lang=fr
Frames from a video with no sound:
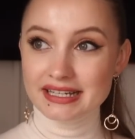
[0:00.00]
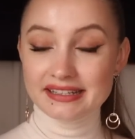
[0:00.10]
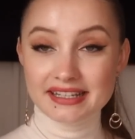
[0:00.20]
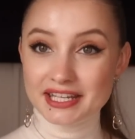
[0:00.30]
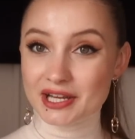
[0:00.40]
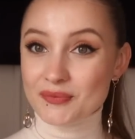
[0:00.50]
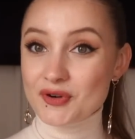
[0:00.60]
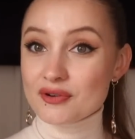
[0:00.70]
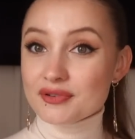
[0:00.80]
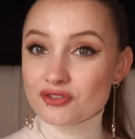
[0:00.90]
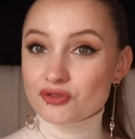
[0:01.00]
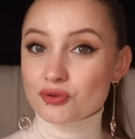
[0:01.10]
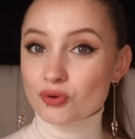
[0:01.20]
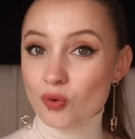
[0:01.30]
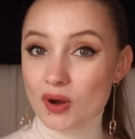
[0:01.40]
et derrière moi, en fait, je
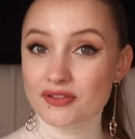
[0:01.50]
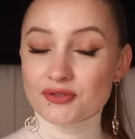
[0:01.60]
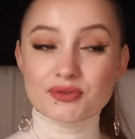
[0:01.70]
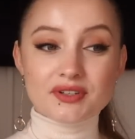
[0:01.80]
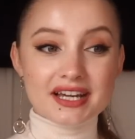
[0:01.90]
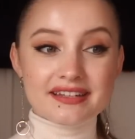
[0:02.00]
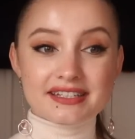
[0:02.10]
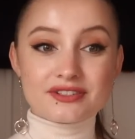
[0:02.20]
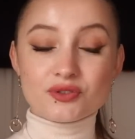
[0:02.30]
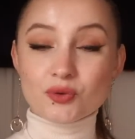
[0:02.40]
croise une créatrice de